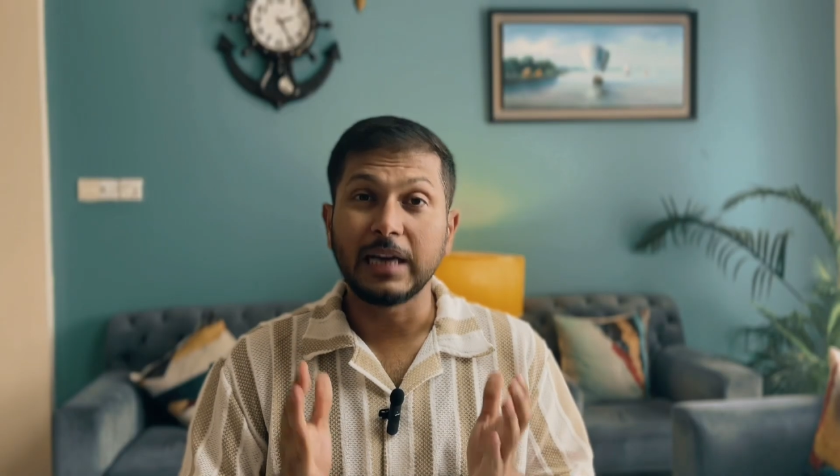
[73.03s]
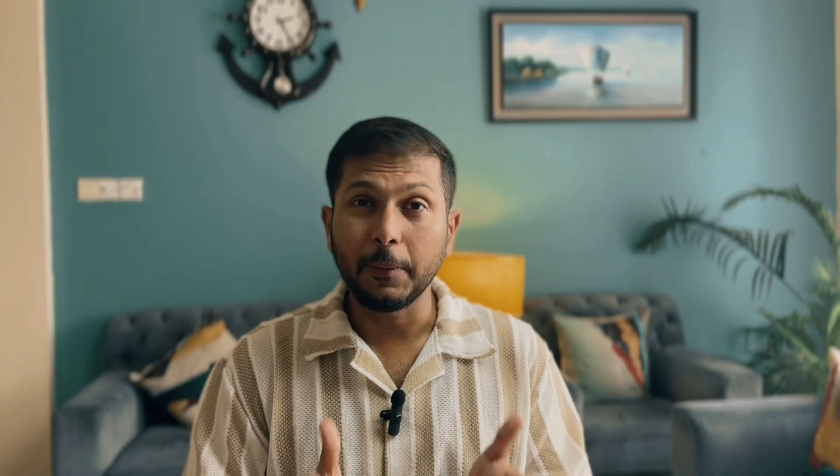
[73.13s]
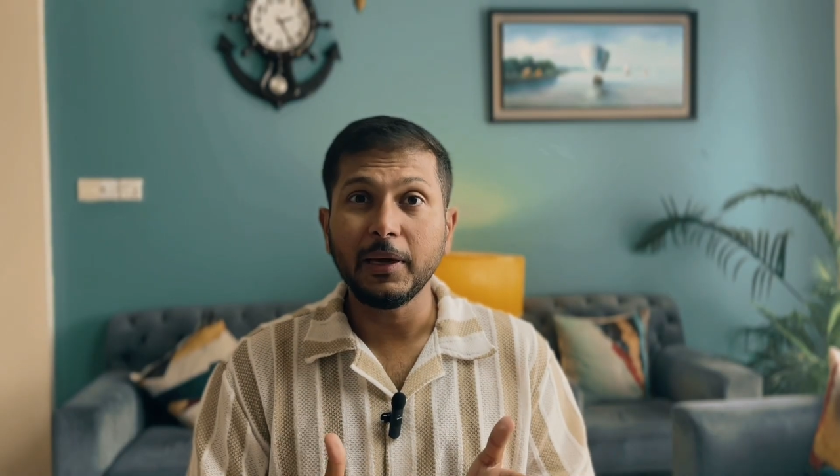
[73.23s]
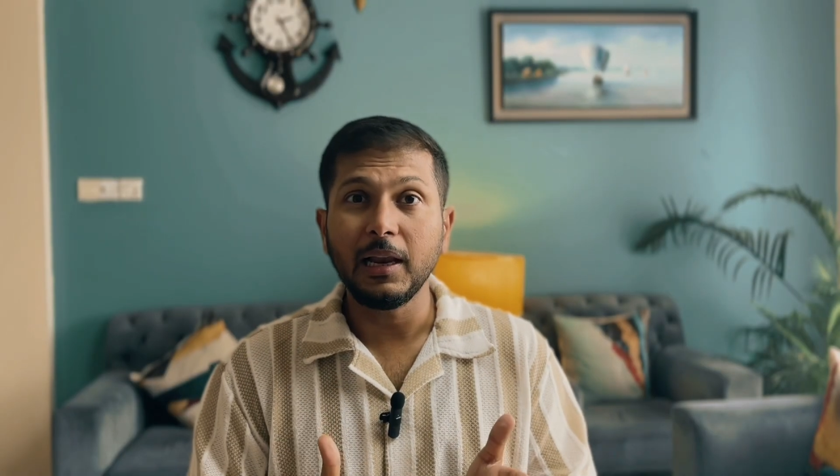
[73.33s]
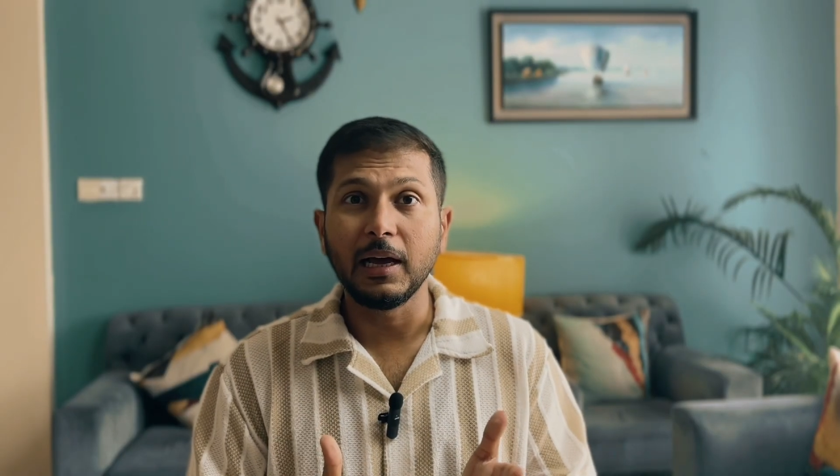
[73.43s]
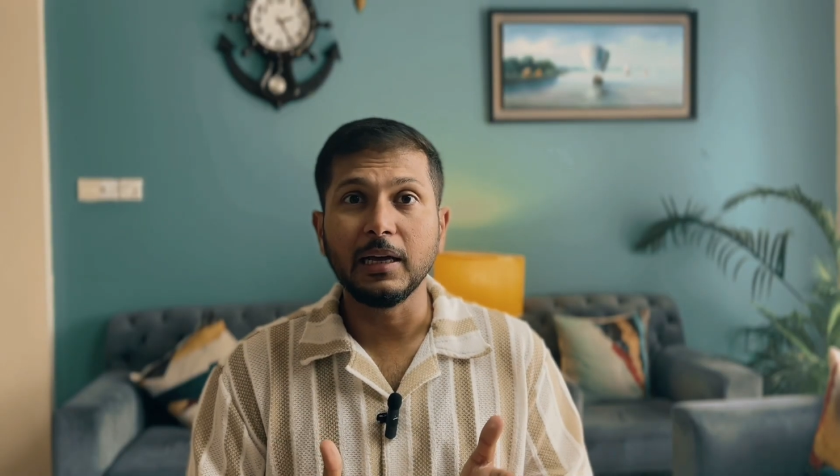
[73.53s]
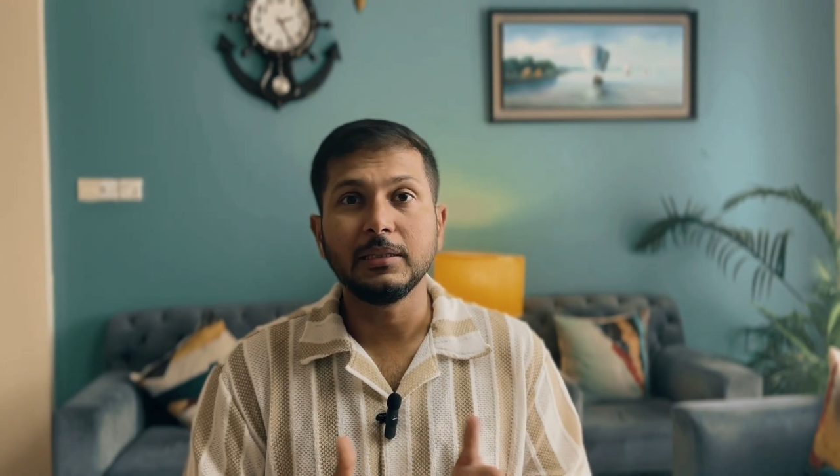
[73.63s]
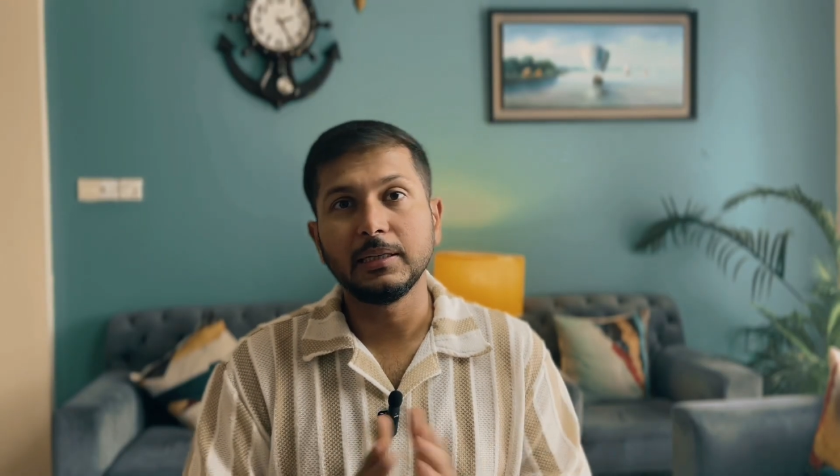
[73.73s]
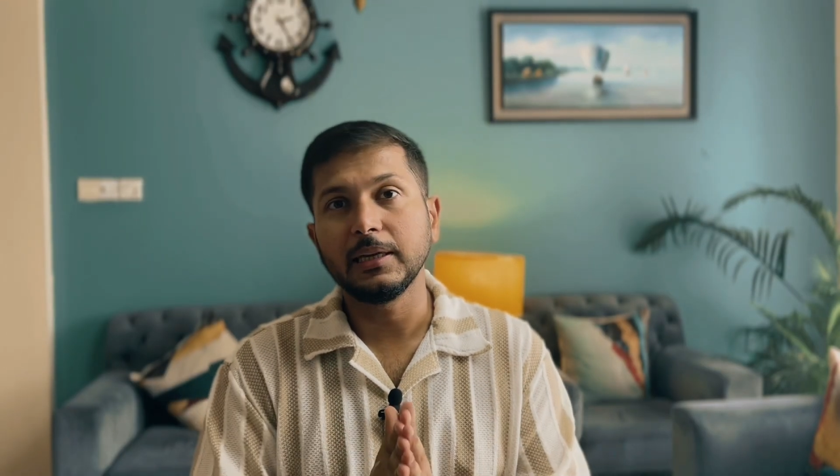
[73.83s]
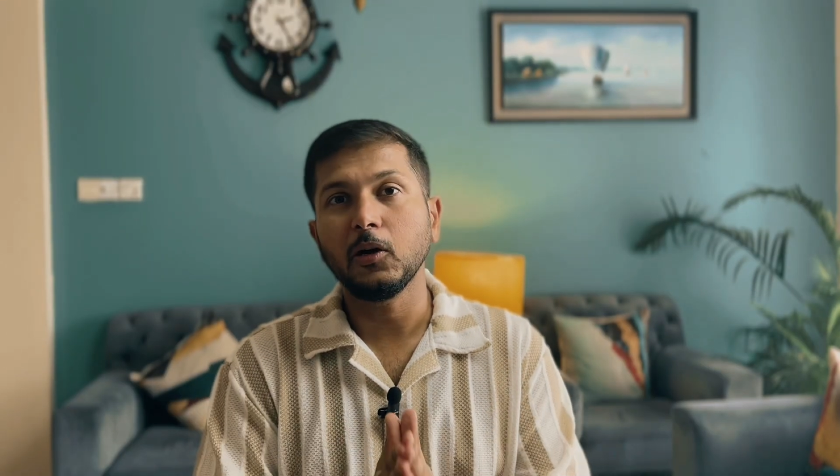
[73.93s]
ঝামেলা
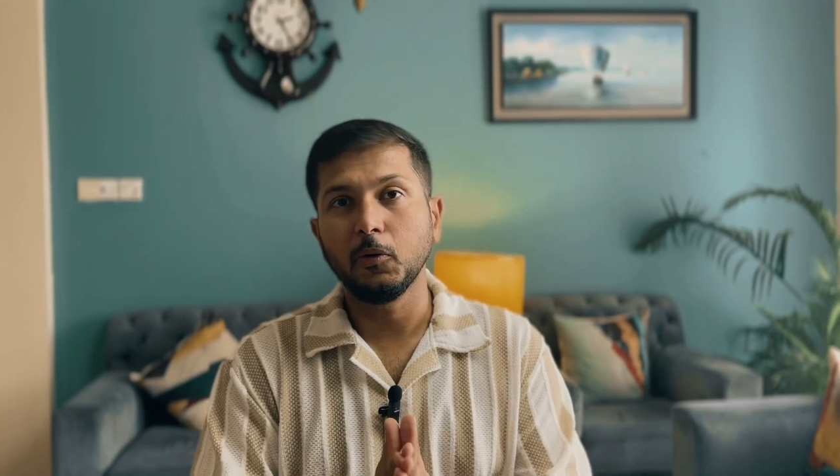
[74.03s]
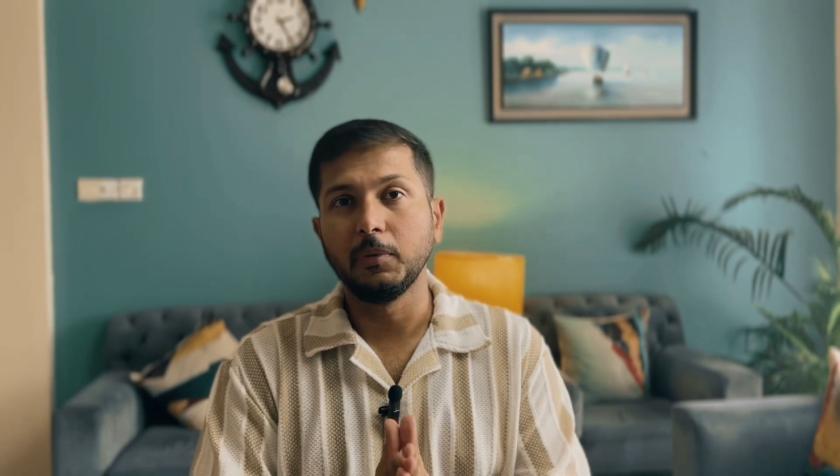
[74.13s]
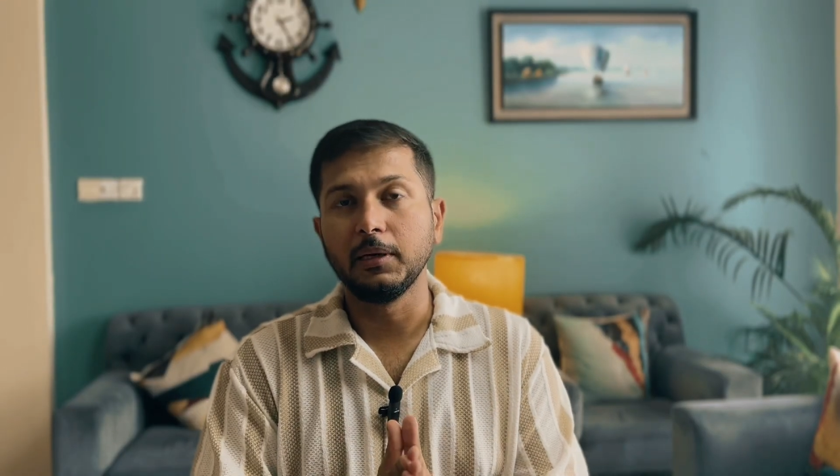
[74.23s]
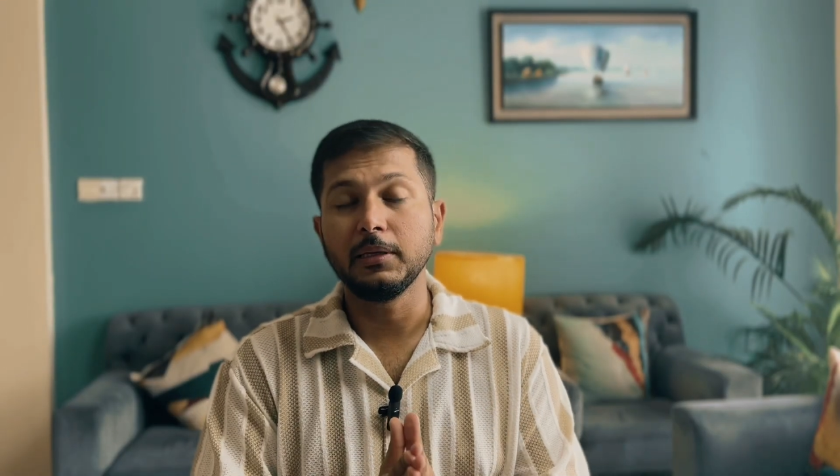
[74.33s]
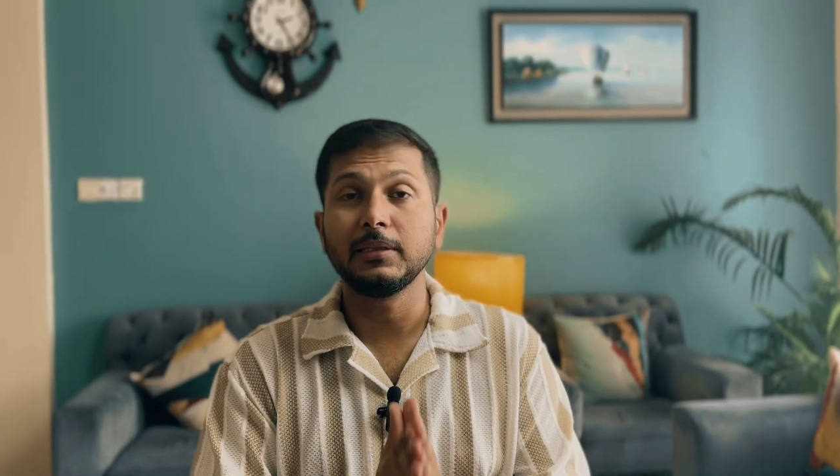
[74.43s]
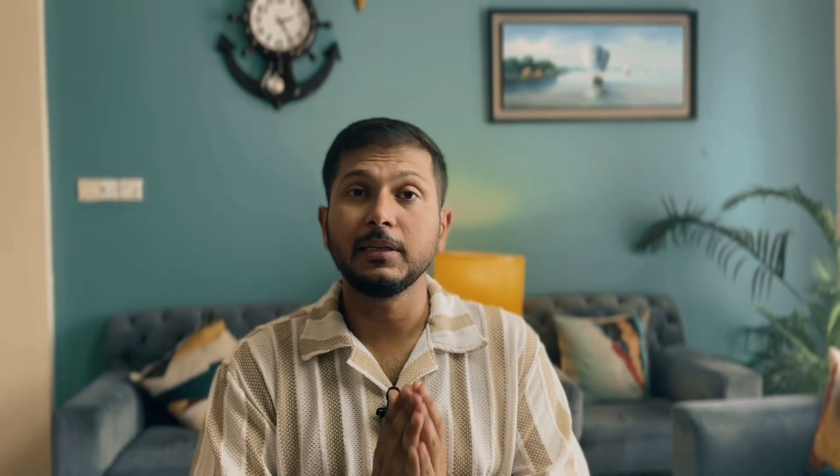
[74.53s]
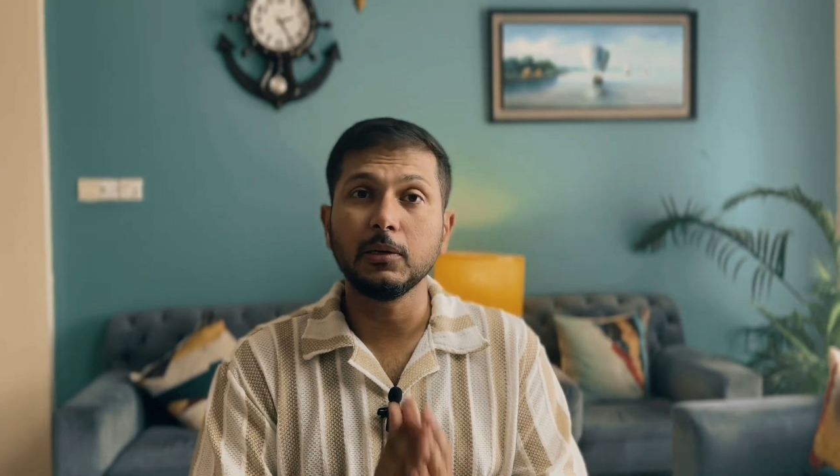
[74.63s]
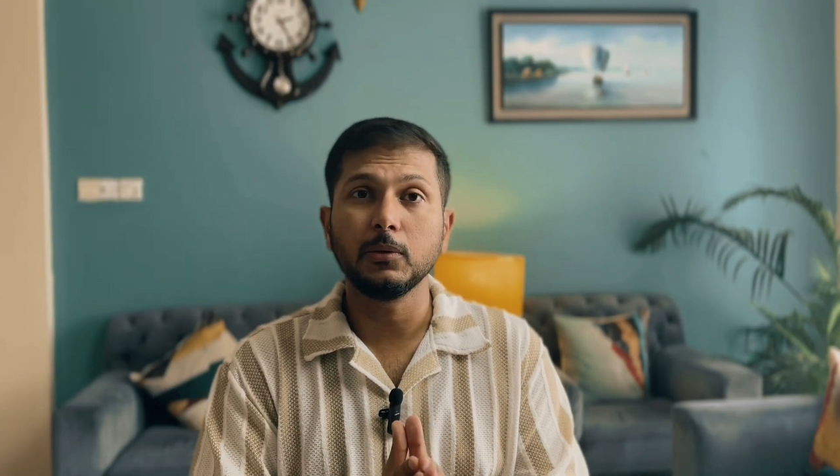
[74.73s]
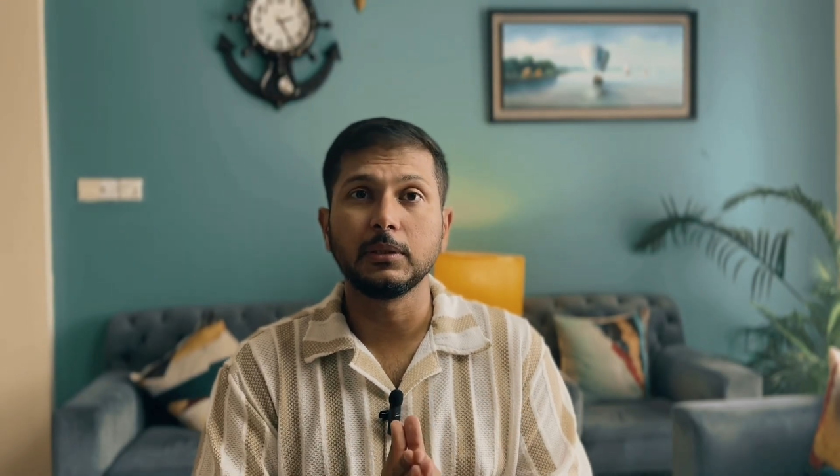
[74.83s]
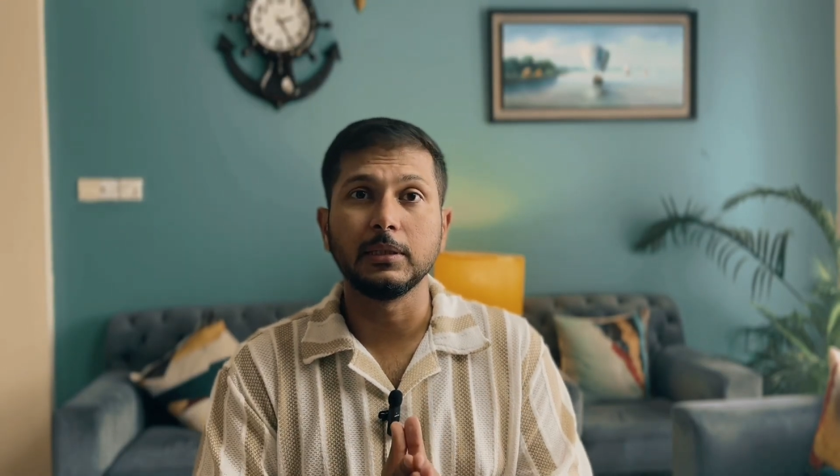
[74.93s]
যেটা হবে সেটা
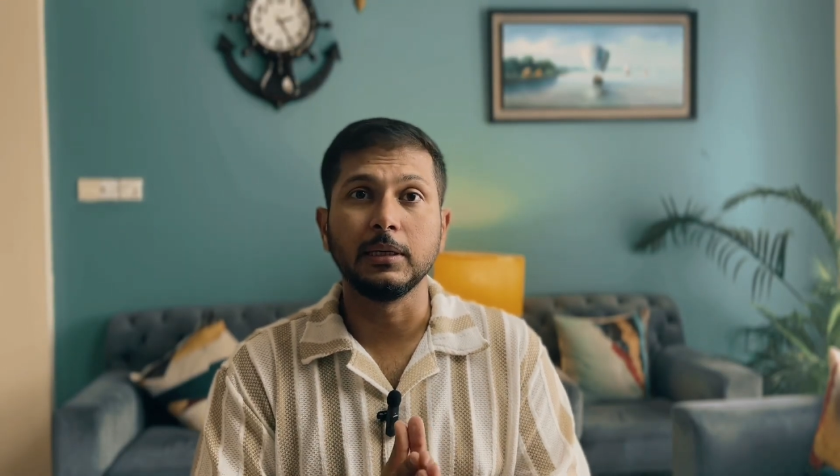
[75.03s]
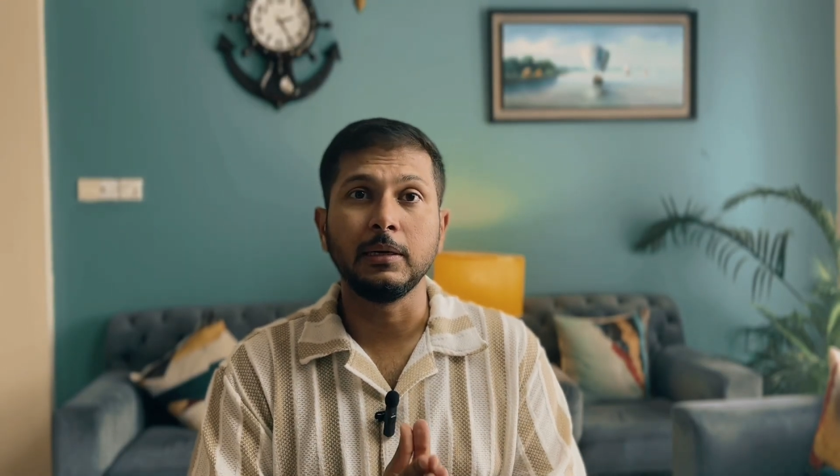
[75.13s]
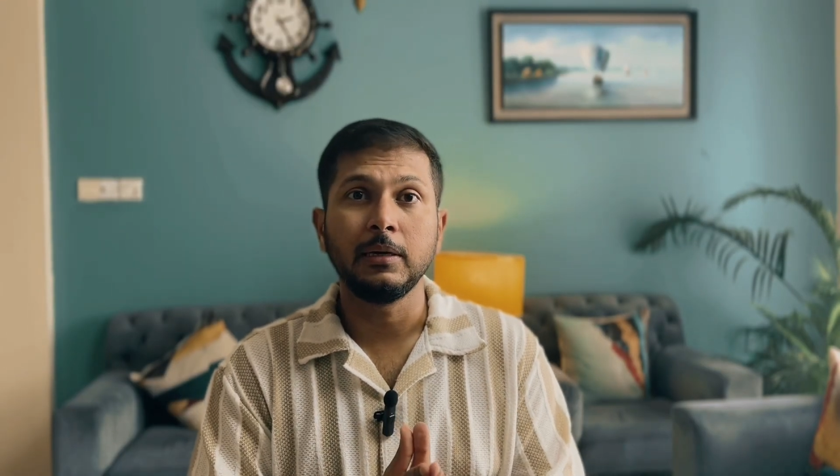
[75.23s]
হচ্ছে